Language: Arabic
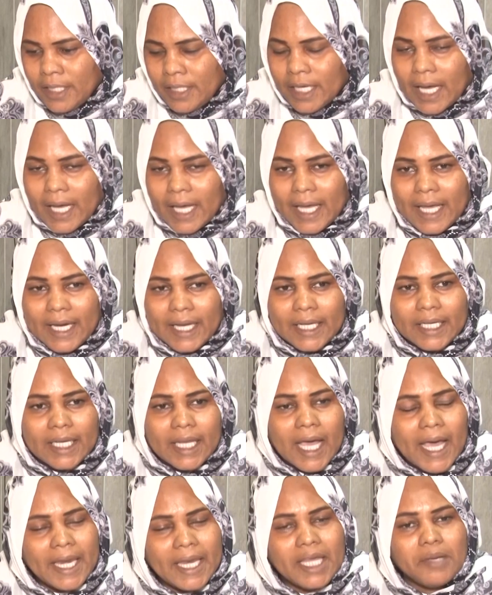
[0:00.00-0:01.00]
يا غير
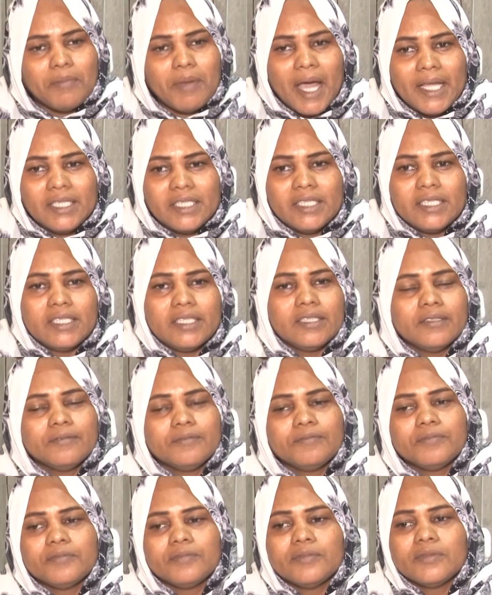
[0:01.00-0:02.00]
الغريب عندي
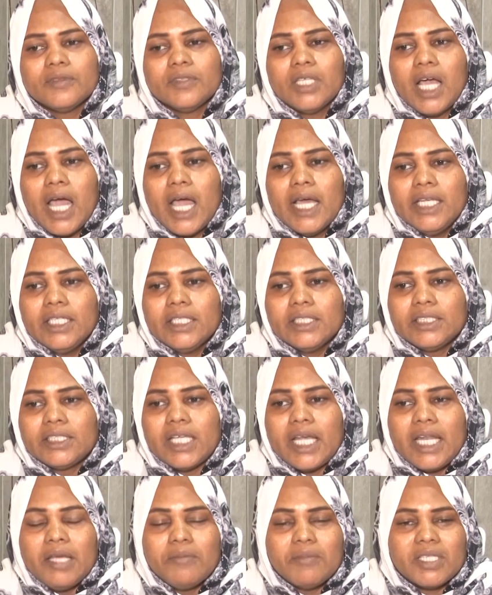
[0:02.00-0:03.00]
عن
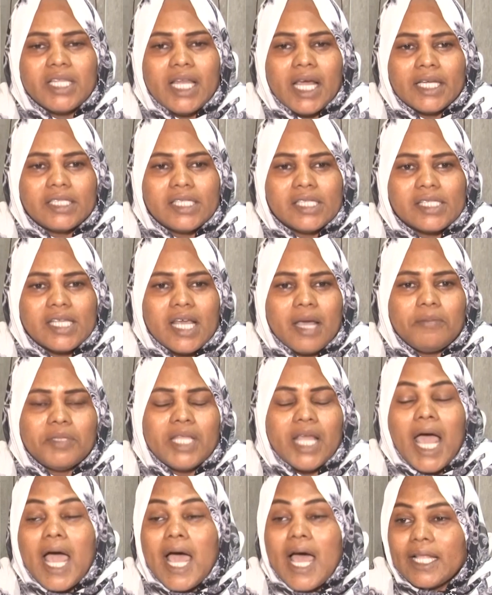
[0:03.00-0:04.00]
جريمة الاغتصاب
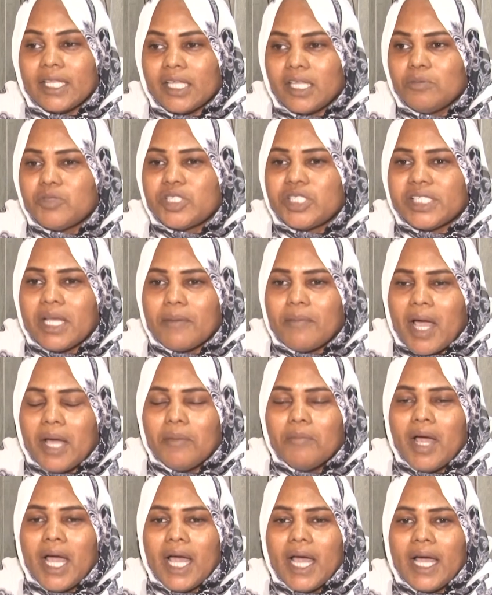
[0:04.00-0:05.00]
تعاطي المجتمع
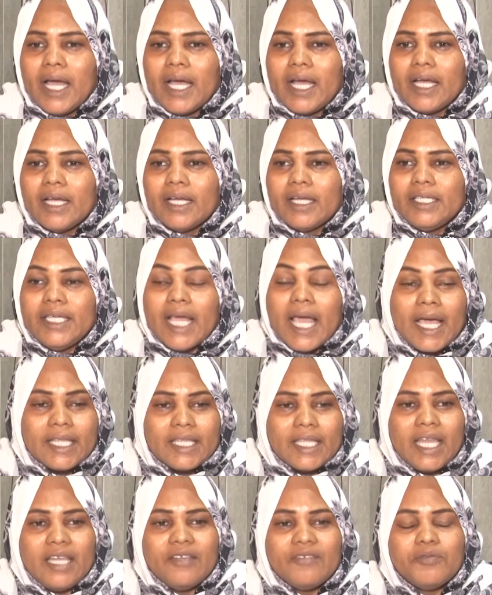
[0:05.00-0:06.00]
معها
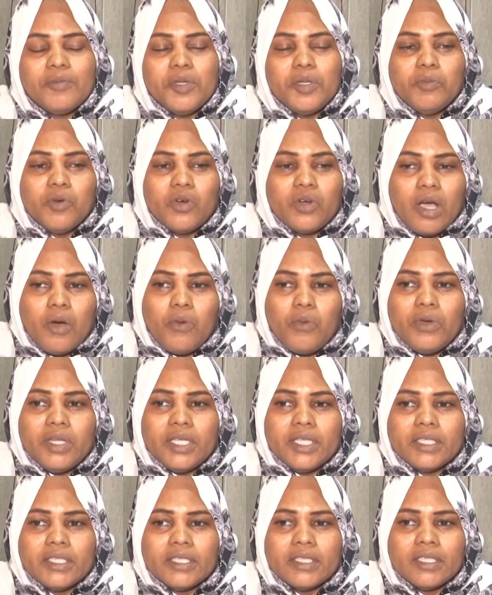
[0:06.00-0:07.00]
يختلف من
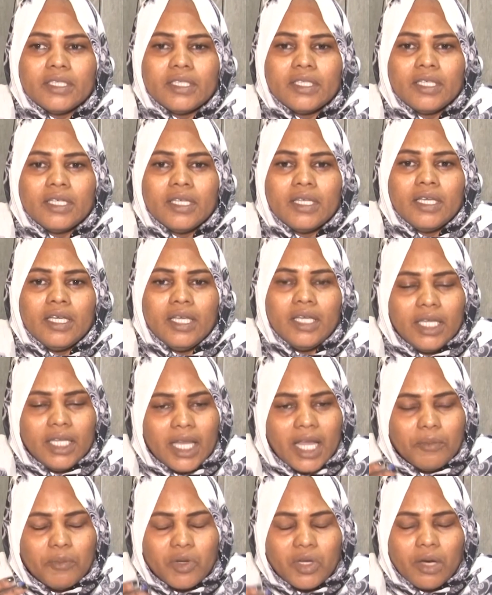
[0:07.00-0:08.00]
مكون
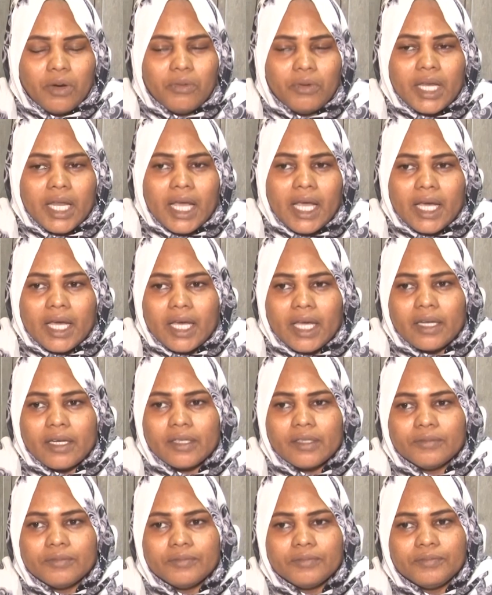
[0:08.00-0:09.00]
إلى مكون آخر
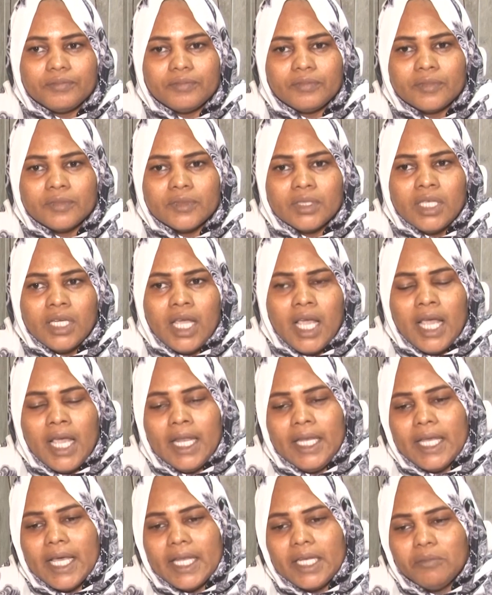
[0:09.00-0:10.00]

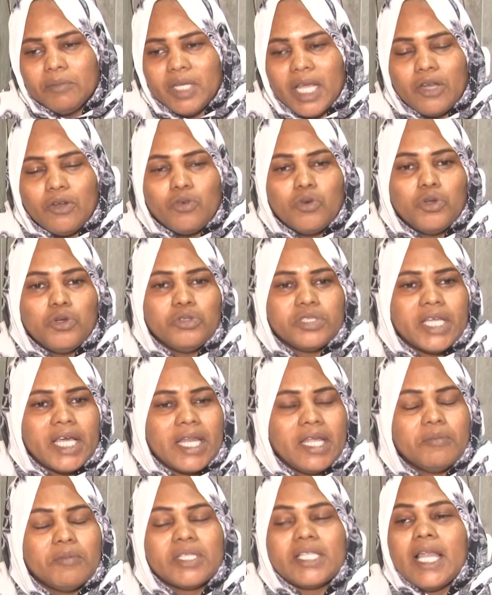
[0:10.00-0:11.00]
لأن منين نقولوا
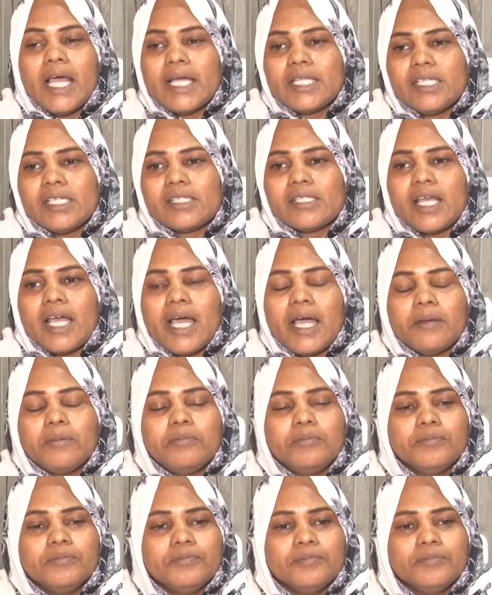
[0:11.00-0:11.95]
جريمة الاغتصاب